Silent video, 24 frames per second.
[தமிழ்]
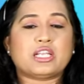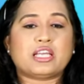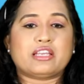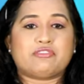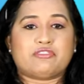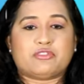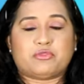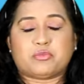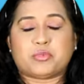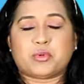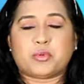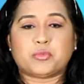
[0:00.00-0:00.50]

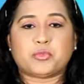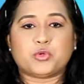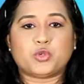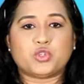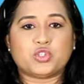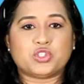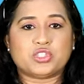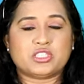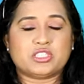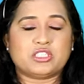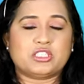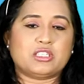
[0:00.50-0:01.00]
லைஃப் இப்போ
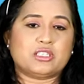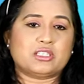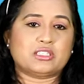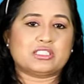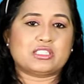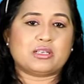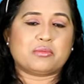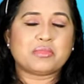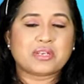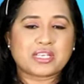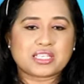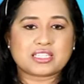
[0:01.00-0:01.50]
போகுதுன்ற
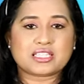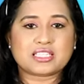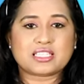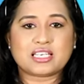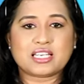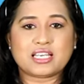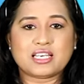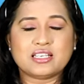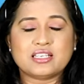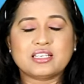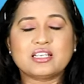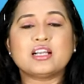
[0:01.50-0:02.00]

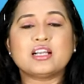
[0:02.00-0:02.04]
சமயத்தில்